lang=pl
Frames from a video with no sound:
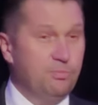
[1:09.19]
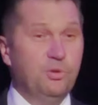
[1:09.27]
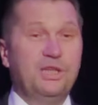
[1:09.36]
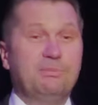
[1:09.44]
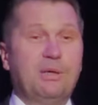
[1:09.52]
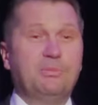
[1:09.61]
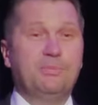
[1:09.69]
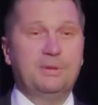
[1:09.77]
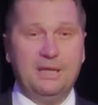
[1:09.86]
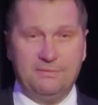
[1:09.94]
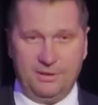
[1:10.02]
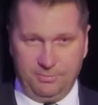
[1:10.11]
bo nie mamy
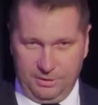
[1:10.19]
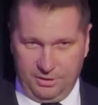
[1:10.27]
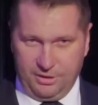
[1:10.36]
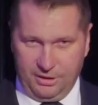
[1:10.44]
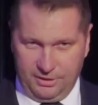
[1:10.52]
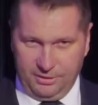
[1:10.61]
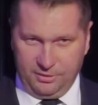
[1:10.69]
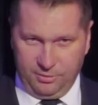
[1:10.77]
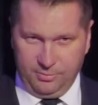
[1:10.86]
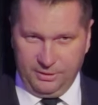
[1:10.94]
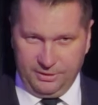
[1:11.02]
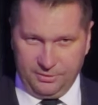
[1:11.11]
prawa mieć żadnych
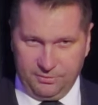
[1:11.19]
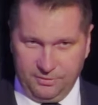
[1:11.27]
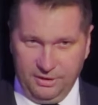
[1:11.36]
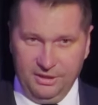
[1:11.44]
kompleksów.